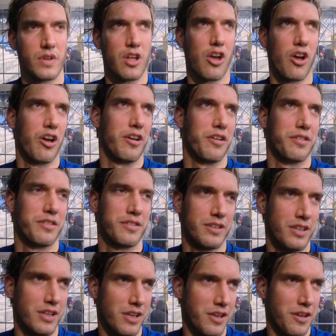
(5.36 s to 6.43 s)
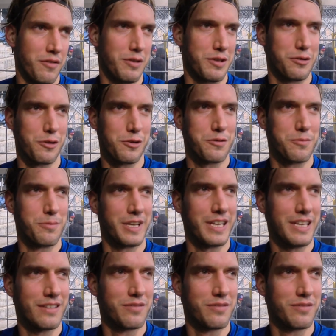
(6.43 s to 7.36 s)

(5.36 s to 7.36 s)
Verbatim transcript: heute? Wie soll's mir gehen?